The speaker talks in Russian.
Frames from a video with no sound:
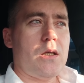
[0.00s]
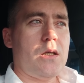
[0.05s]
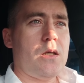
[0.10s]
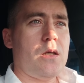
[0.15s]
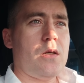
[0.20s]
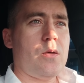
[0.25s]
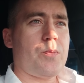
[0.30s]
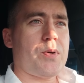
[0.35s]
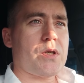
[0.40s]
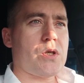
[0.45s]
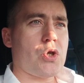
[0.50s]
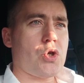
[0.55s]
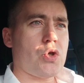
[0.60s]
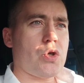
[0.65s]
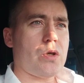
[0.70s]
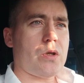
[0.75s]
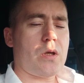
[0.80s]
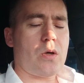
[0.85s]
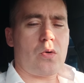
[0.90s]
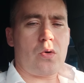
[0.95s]
и
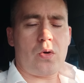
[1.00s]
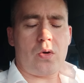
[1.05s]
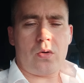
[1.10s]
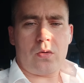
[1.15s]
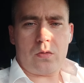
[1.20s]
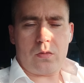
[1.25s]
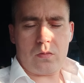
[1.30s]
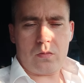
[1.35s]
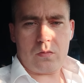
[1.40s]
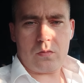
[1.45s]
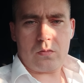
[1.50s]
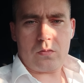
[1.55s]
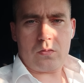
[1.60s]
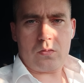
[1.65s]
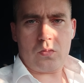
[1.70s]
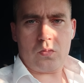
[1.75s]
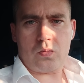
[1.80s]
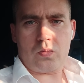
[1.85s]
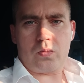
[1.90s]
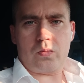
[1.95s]
пассажир такой,
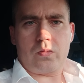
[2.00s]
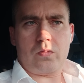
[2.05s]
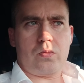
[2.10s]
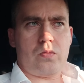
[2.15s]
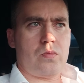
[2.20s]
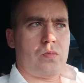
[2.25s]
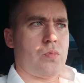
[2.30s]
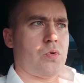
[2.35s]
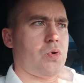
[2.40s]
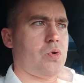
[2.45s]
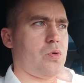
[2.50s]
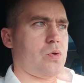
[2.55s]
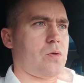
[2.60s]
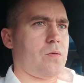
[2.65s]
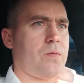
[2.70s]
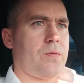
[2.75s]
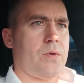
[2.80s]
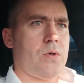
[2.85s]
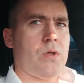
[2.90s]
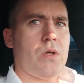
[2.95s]
ну, что
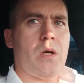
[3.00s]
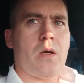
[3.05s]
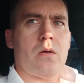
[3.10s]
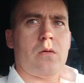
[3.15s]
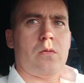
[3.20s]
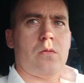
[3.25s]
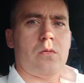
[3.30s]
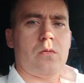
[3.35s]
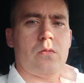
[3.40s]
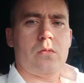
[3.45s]
за фигня?